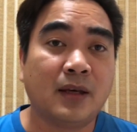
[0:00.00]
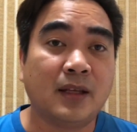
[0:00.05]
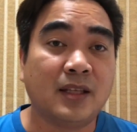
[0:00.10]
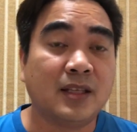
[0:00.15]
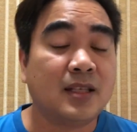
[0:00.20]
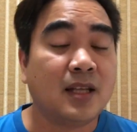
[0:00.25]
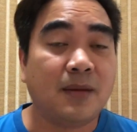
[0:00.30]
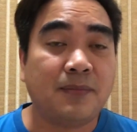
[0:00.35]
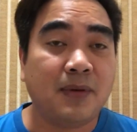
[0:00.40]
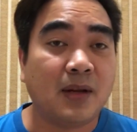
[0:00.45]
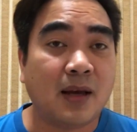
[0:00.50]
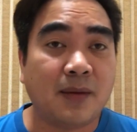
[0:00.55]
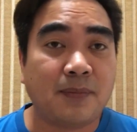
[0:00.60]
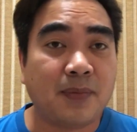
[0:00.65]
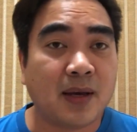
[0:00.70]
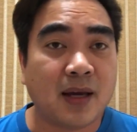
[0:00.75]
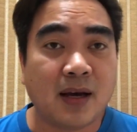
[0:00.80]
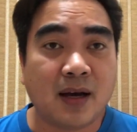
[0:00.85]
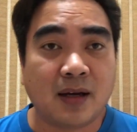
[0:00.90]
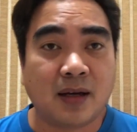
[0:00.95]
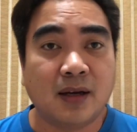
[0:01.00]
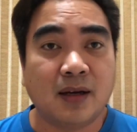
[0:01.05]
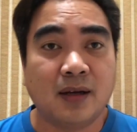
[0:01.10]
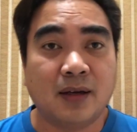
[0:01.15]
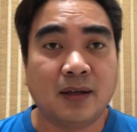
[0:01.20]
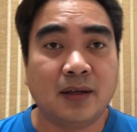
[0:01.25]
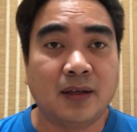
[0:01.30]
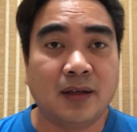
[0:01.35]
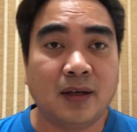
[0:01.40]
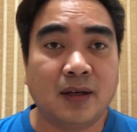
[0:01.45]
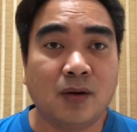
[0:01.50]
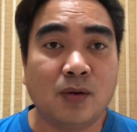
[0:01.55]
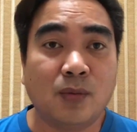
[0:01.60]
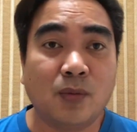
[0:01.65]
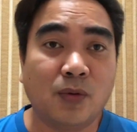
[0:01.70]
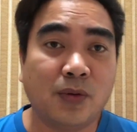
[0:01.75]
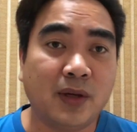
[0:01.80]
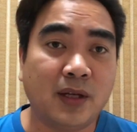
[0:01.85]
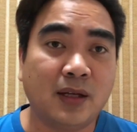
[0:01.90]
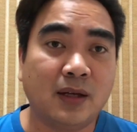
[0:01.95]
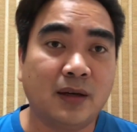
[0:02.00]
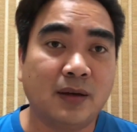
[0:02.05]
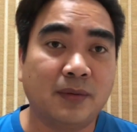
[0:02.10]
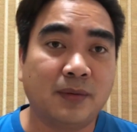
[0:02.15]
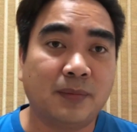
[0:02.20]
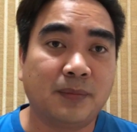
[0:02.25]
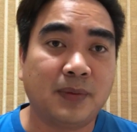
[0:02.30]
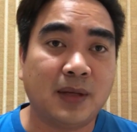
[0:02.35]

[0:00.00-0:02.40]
hindi sila pinapayagang uh, umuwi ng